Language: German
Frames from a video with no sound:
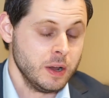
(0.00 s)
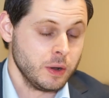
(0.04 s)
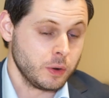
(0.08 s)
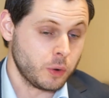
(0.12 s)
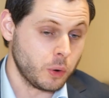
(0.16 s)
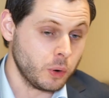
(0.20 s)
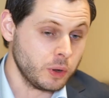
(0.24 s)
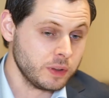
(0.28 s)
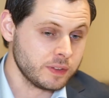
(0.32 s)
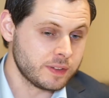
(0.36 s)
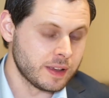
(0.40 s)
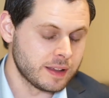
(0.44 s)

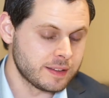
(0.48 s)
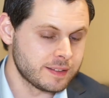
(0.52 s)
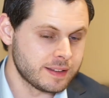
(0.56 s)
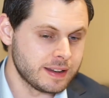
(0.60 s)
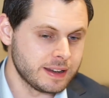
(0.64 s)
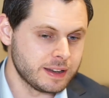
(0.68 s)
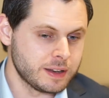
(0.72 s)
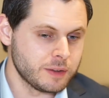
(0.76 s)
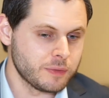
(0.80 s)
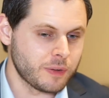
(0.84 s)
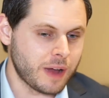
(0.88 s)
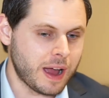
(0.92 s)

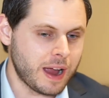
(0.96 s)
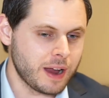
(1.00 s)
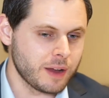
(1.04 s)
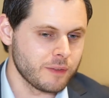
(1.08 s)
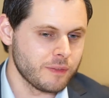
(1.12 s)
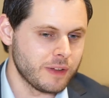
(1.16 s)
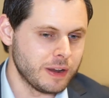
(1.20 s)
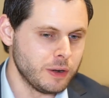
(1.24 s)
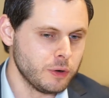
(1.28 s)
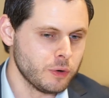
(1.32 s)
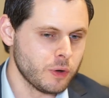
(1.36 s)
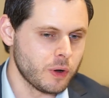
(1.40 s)
Grundsätzlich die Frage
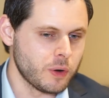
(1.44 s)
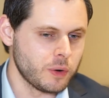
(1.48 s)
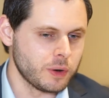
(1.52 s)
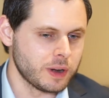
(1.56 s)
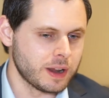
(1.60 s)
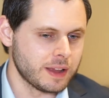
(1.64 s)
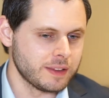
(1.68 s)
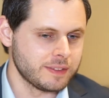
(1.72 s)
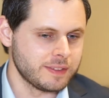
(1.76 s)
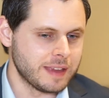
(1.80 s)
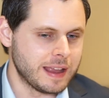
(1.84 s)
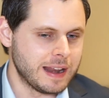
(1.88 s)
Vendor
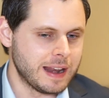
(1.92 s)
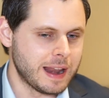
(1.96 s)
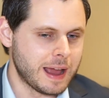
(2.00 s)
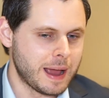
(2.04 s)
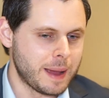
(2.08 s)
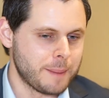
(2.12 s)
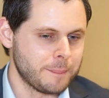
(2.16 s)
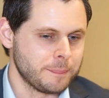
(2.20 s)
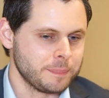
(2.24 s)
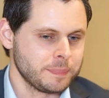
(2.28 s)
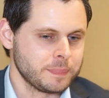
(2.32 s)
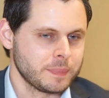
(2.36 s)
oder
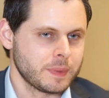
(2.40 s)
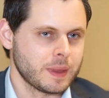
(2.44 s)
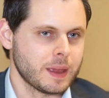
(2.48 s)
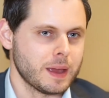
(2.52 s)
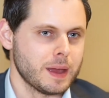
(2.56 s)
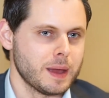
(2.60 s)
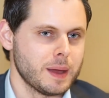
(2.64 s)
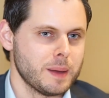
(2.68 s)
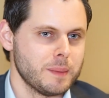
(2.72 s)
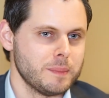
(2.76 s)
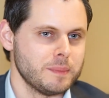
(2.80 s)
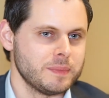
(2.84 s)
Seller
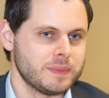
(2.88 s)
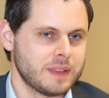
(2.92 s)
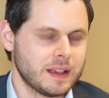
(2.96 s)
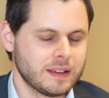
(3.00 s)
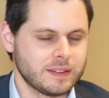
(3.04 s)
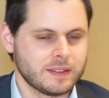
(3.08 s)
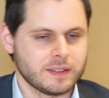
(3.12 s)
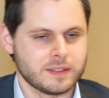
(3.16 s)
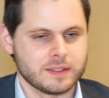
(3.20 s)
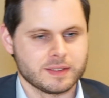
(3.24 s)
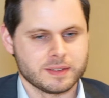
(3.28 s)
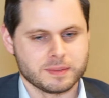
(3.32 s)
ähm,
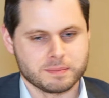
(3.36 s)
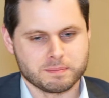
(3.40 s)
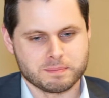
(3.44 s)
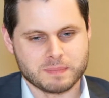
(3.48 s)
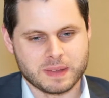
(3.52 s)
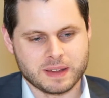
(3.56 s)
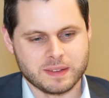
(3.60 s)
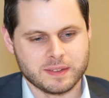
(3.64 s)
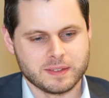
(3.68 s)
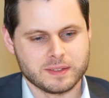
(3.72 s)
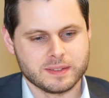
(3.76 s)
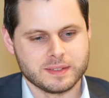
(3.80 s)
das, ist,
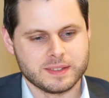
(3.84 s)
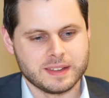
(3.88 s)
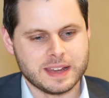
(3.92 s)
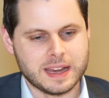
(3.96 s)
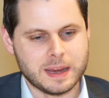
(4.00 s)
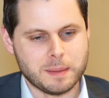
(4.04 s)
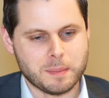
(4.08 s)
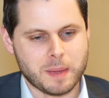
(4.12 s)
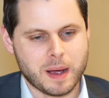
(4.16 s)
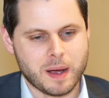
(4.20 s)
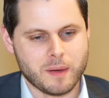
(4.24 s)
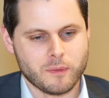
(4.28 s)
das ist ein
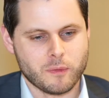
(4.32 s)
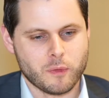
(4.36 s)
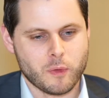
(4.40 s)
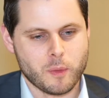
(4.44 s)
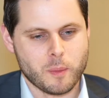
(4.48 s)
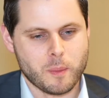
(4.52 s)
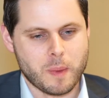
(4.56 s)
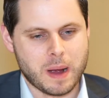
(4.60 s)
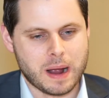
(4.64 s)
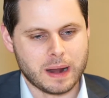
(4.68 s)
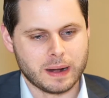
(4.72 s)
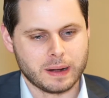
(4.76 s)
Thema, wo
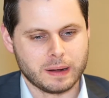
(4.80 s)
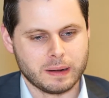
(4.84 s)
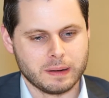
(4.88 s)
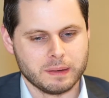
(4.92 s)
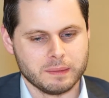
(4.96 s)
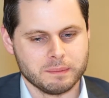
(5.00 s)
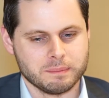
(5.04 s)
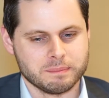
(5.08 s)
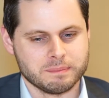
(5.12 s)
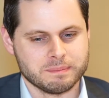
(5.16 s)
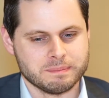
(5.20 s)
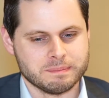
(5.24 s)

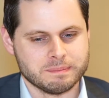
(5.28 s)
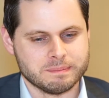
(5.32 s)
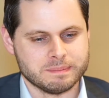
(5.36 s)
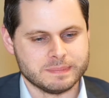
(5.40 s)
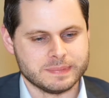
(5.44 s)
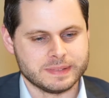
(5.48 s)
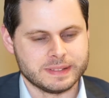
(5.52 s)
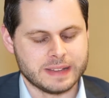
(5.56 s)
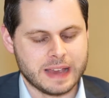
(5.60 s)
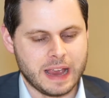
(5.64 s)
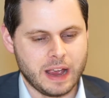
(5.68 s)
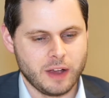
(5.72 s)
man
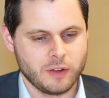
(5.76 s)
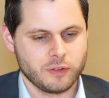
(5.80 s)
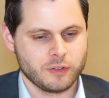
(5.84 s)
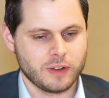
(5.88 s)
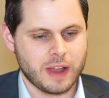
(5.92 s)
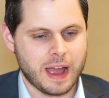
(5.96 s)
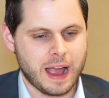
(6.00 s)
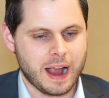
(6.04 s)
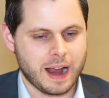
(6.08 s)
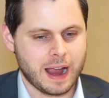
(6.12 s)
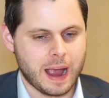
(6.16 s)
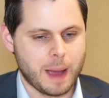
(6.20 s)
sehr
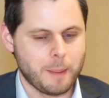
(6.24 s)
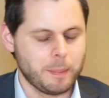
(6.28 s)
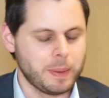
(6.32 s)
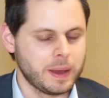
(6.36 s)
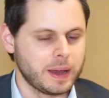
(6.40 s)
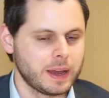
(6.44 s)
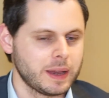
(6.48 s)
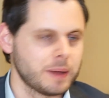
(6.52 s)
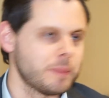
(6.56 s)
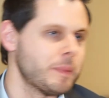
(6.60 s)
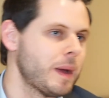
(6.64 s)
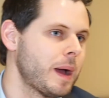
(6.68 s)
stark
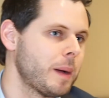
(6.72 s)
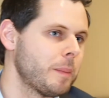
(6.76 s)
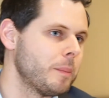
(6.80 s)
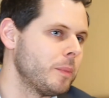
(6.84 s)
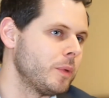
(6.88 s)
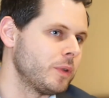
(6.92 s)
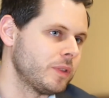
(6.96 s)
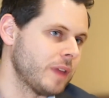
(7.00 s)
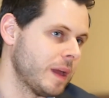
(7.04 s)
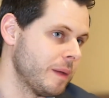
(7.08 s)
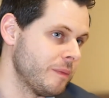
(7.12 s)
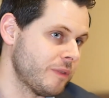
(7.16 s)
abhängig machen
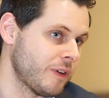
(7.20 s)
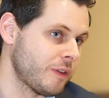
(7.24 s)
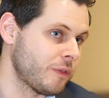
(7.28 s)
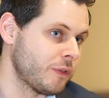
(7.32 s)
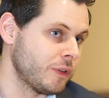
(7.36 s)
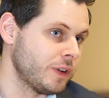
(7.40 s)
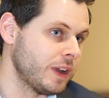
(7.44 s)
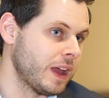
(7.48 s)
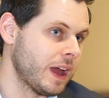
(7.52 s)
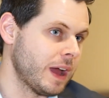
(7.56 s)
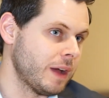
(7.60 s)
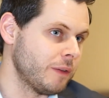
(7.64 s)
muss, einfach
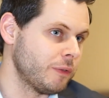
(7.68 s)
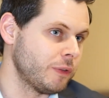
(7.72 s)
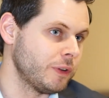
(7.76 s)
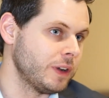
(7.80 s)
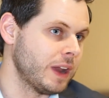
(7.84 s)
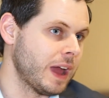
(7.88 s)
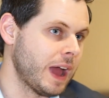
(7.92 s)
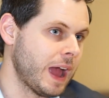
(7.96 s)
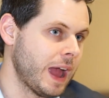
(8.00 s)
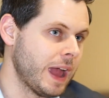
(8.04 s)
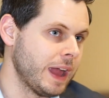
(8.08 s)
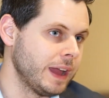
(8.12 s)
von der, von
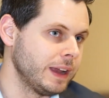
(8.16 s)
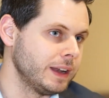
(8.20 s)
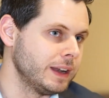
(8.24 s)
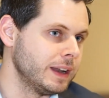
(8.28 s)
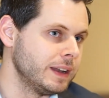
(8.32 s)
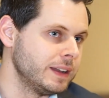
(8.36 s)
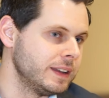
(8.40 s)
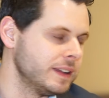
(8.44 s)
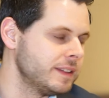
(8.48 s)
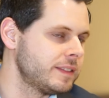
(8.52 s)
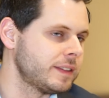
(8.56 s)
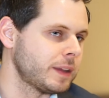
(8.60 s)
der
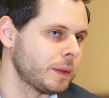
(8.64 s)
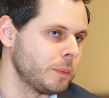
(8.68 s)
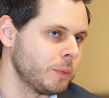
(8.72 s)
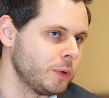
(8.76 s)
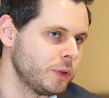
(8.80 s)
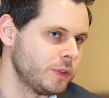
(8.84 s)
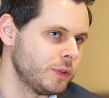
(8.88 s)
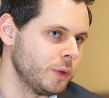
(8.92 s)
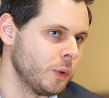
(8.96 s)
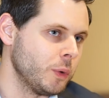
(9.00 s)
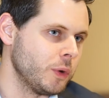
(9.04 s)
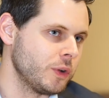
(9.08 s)
eigenen
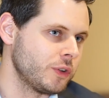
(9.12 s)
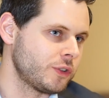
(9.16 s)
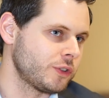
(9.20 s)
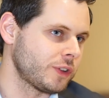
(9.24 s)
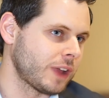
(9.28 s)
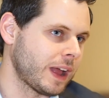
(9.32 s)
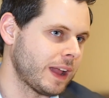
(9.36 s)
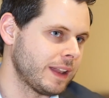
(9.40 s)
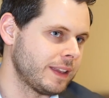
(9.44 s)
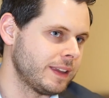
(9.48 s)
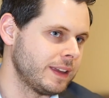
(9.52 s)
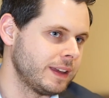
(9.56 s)

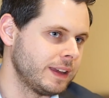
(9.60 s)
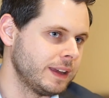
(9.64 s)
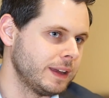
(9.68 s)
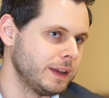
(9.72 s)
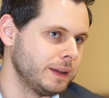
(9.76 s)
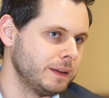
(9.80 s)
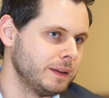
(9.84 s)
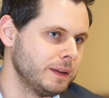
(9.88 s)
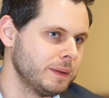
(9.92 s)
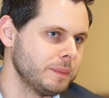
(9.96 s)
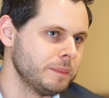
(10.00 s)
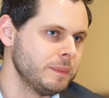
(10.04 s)

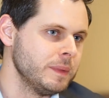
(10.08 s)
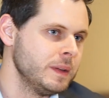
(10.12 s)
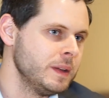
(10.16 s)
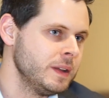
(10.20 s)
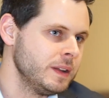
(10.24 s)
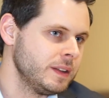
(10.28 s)
Distributionsstrategie. Ne?